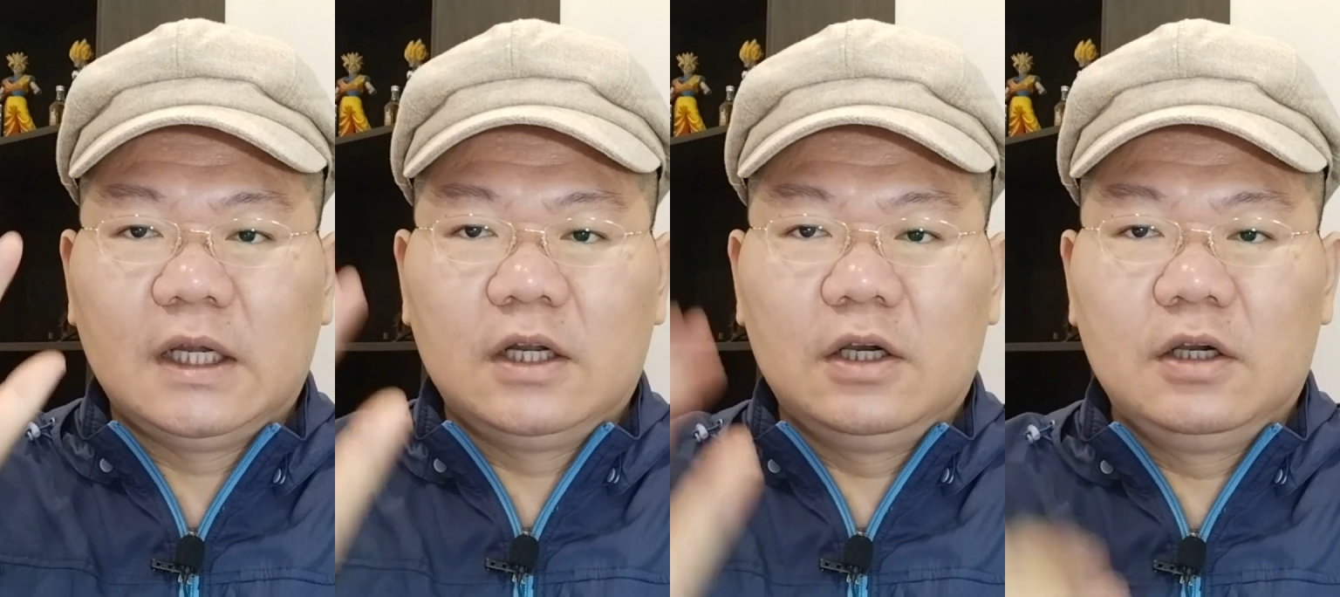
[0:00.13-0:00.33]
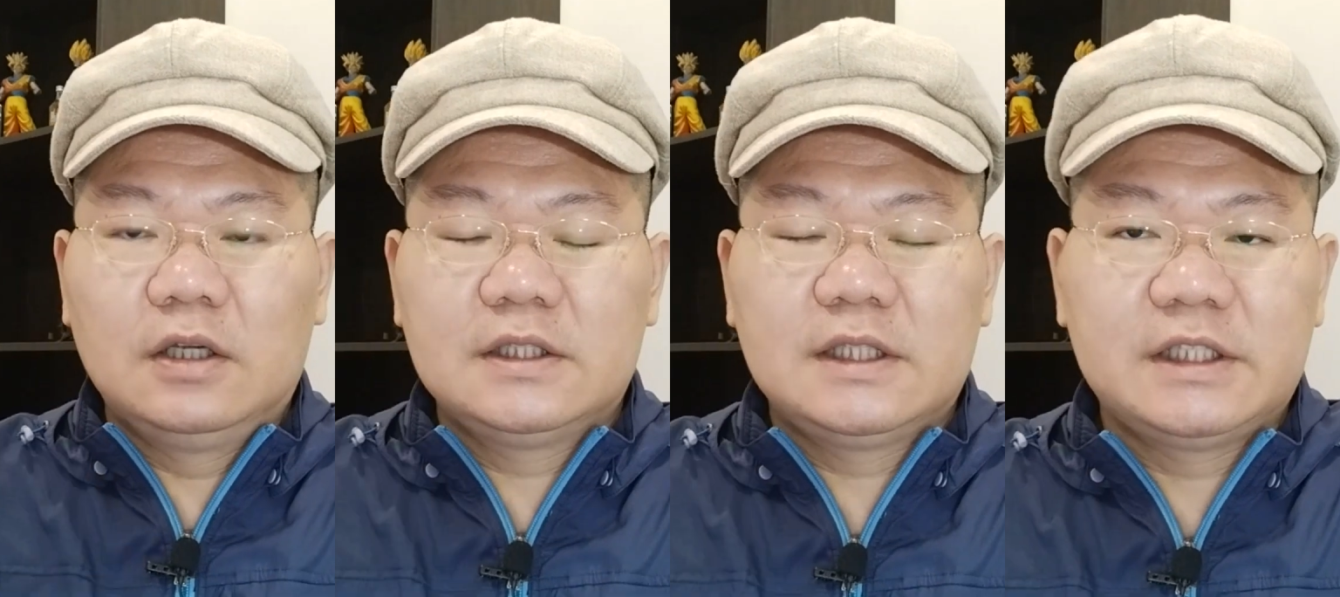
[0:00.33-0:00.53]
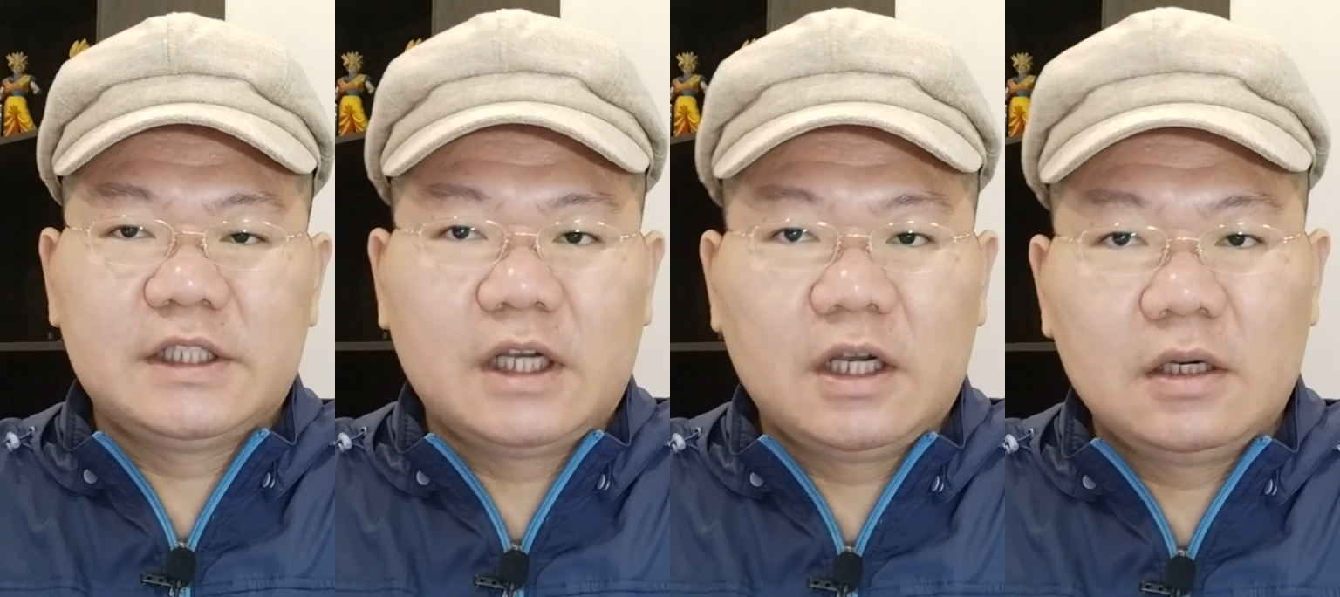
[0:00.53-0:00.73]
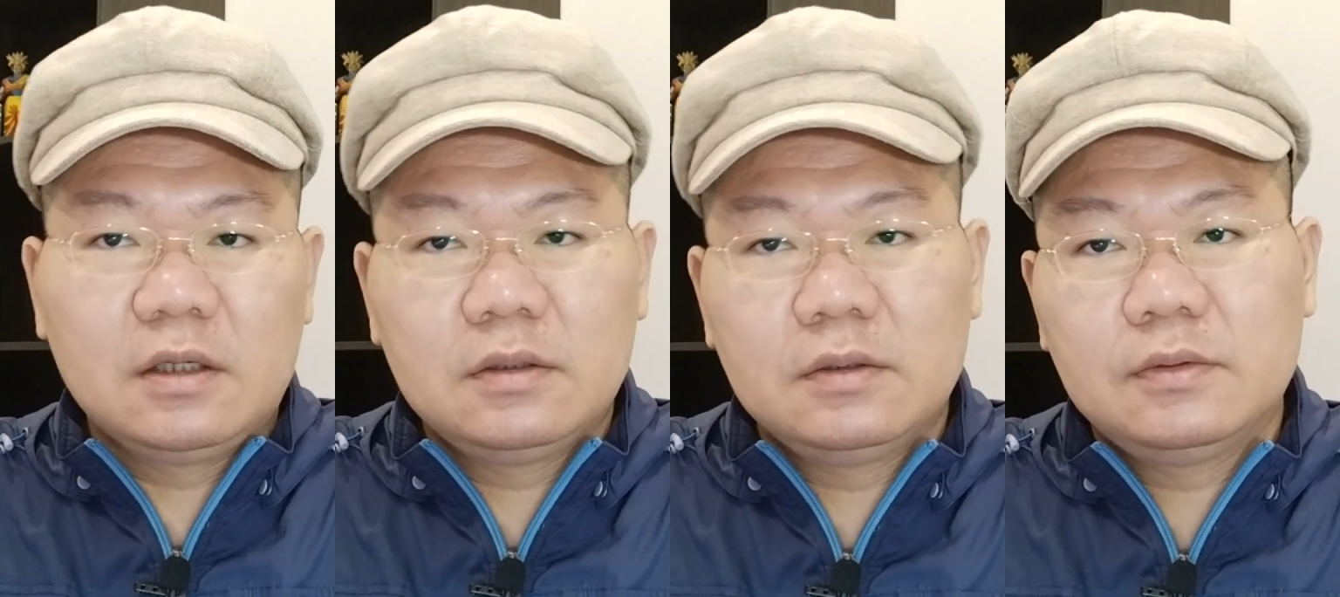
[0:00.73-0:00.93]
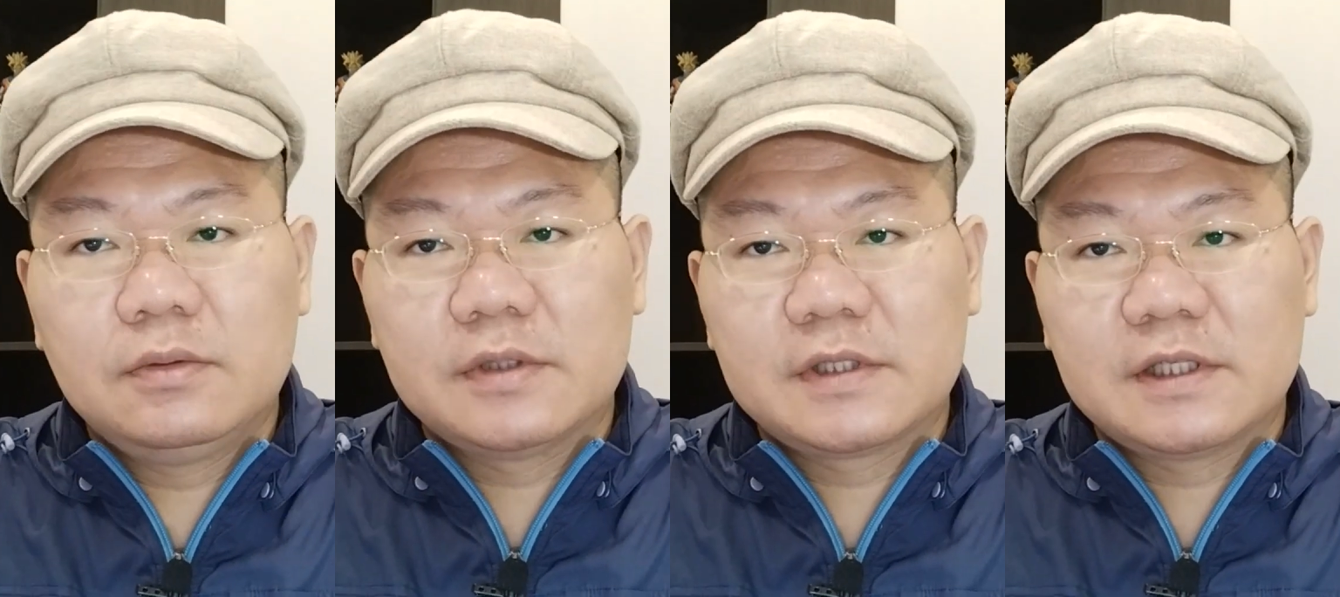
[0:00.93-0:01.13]
Hello，大家好，
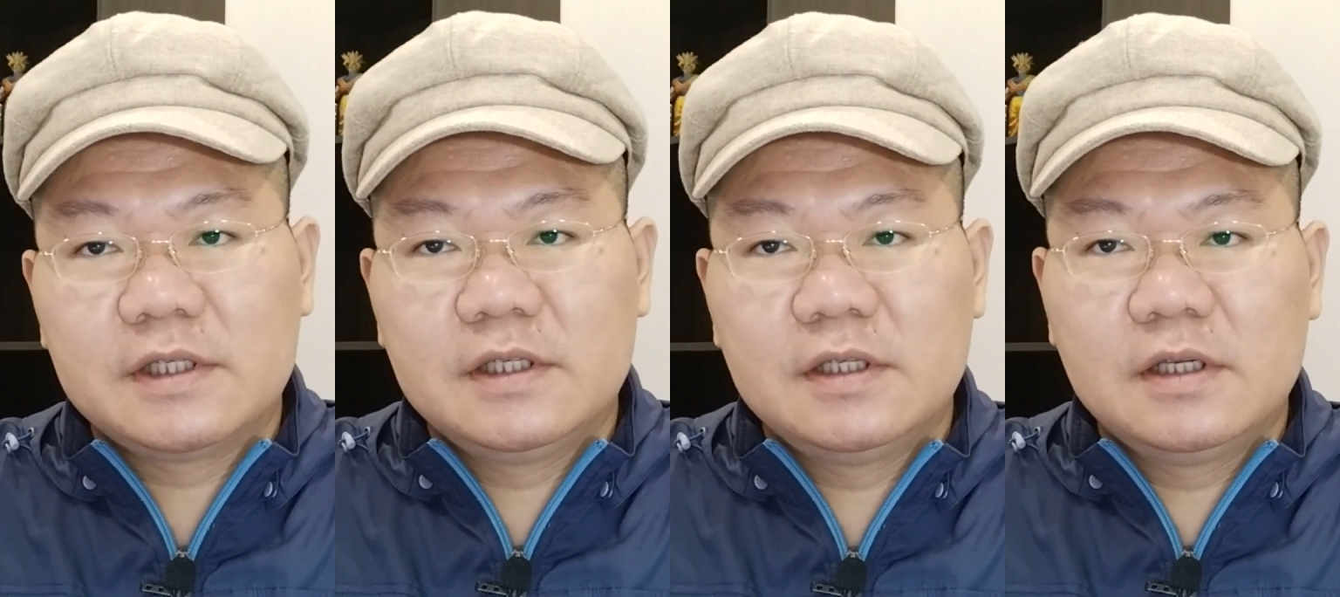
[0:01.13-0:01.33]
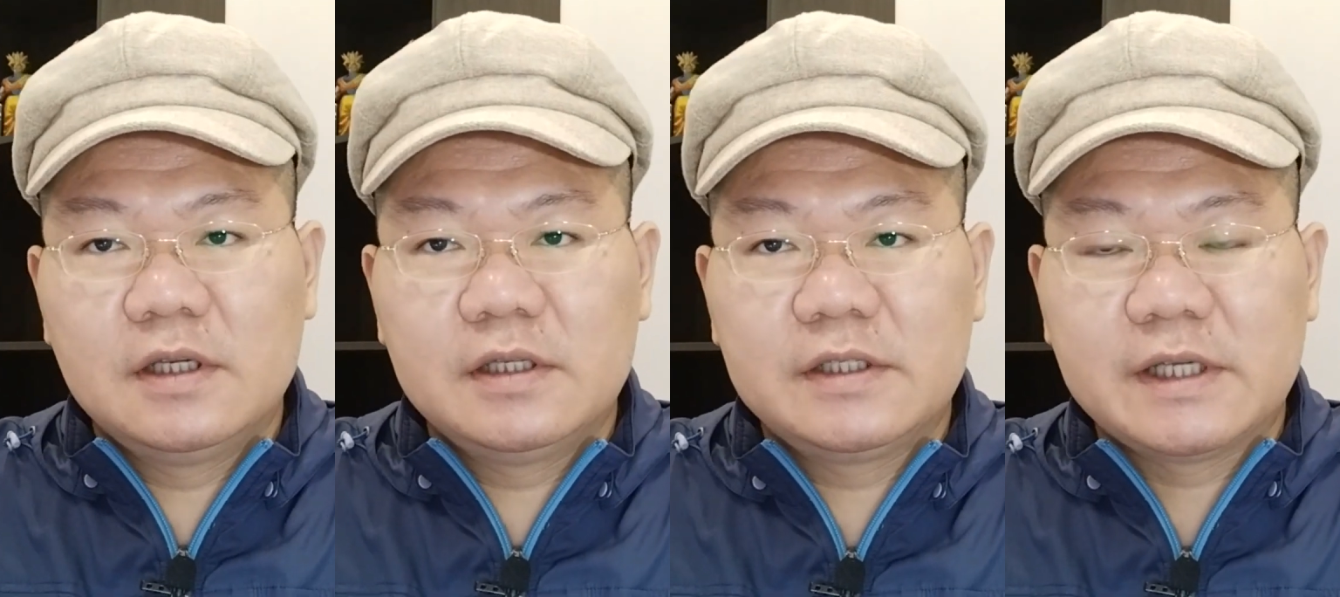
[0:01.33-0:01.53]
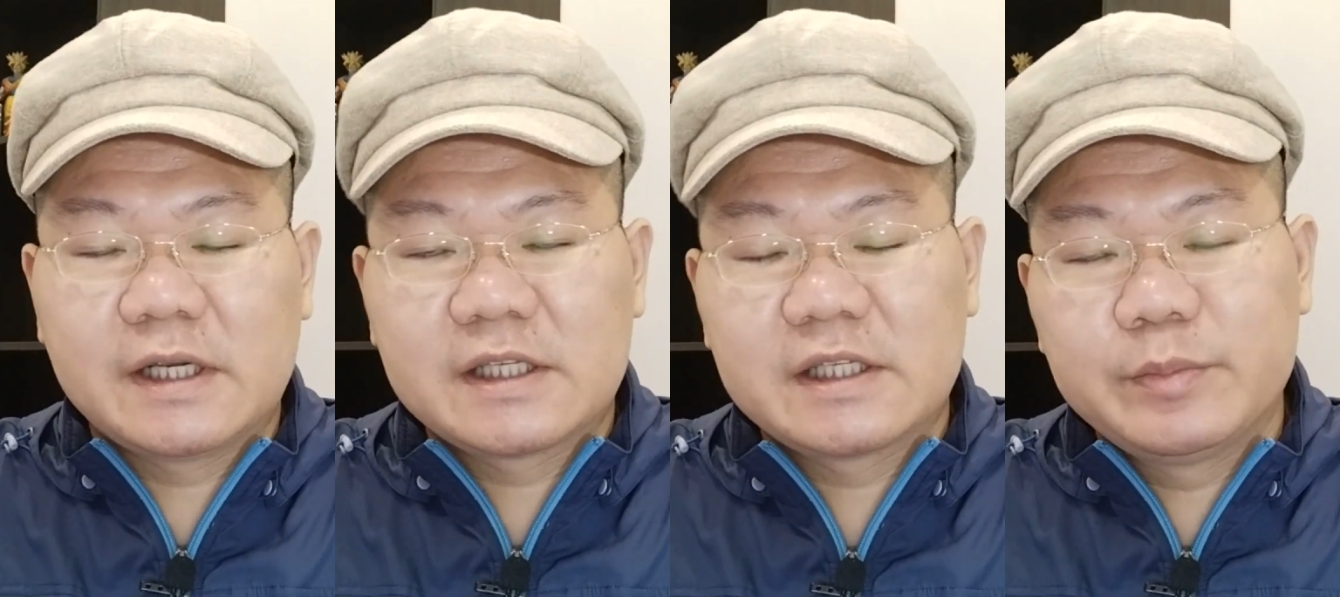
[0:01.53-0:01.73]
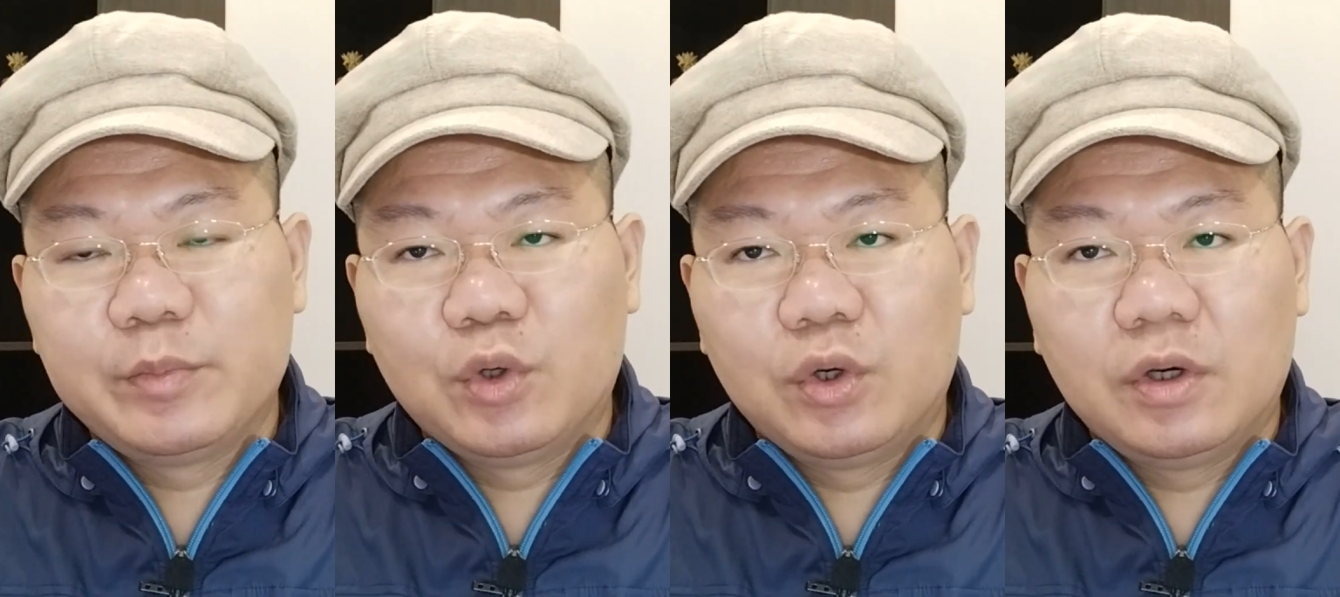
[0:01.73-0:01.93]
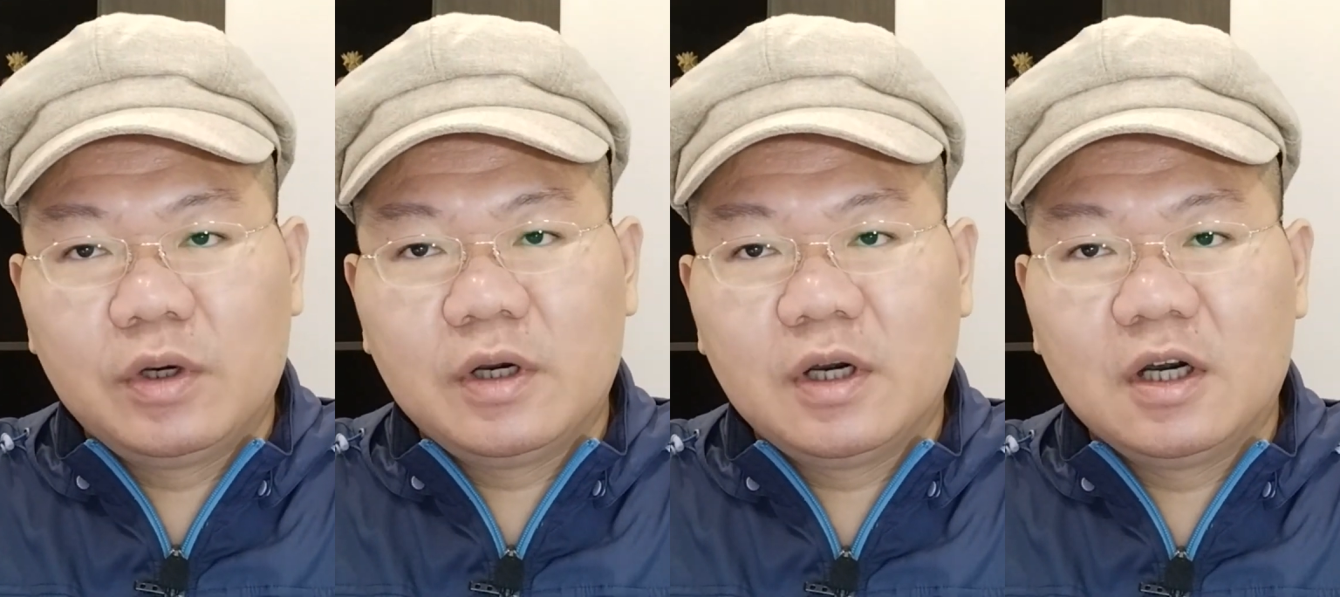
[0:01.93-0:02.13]
我是贾世
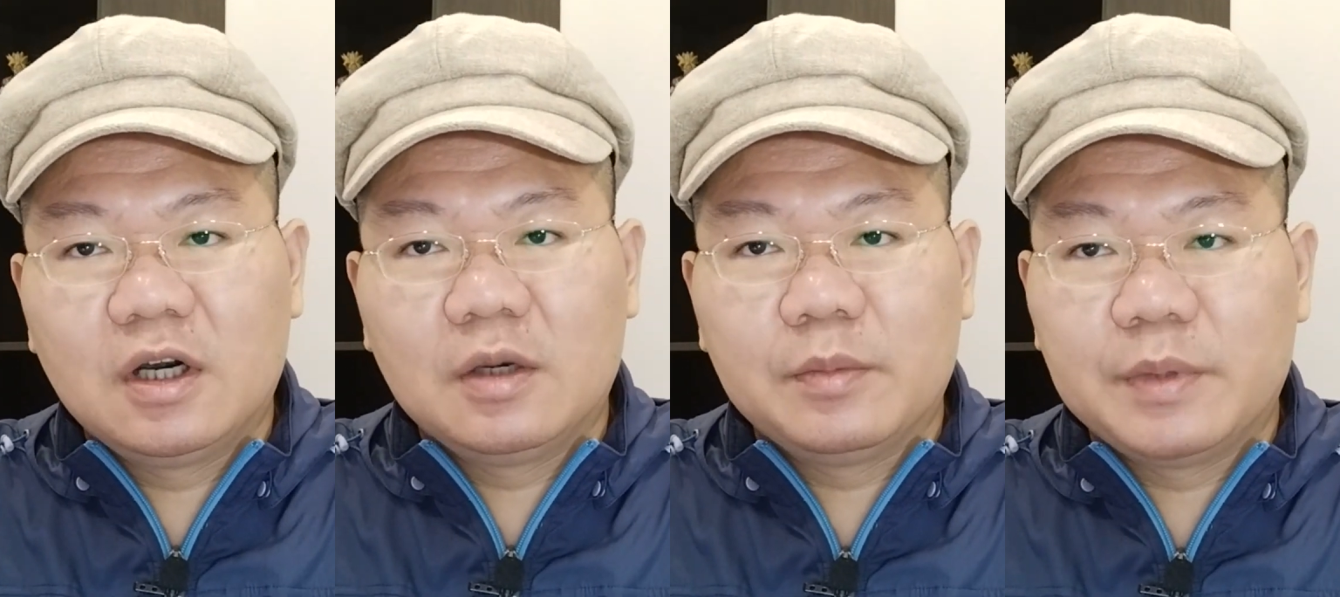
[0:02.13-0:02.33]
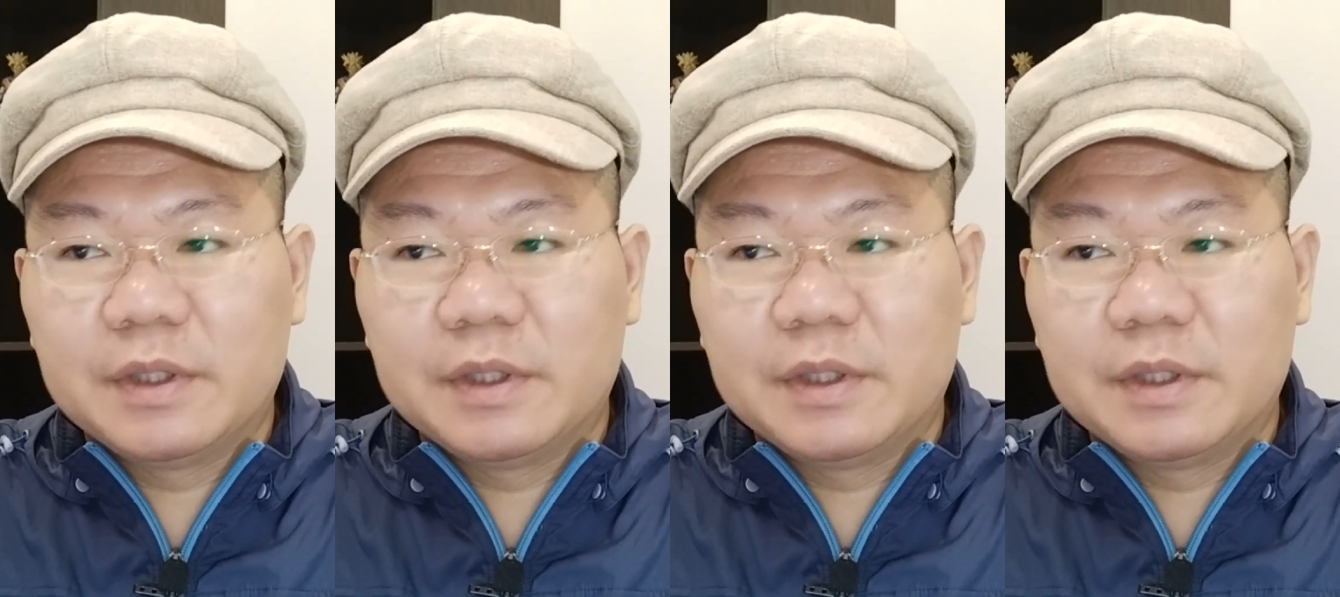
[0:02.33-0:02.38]
博哈。